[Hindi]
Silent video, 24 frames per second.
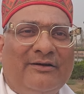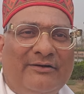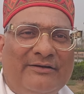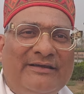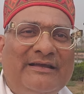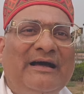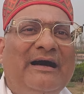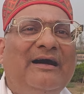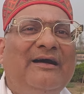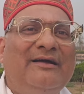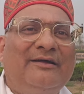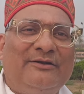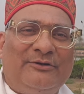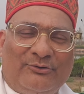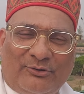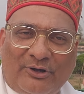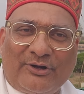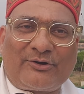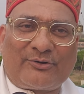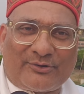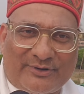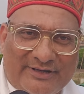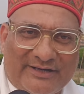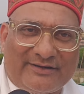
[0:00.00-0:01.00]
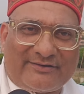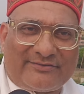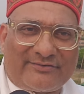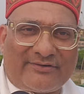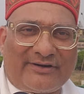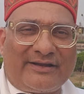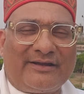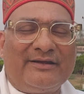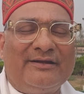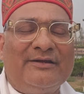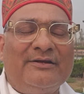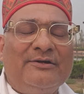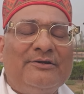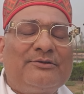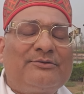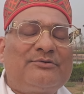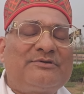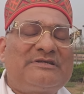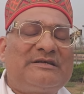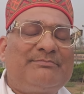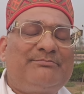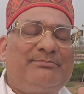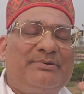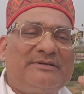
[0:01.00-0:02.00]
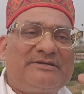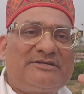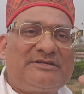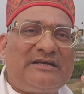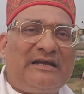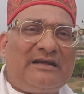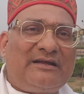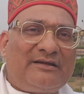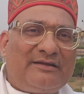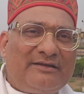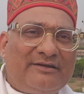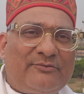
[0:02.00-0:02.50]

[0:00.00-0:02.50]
या नॉन रोटेटरी तो जब बच्चा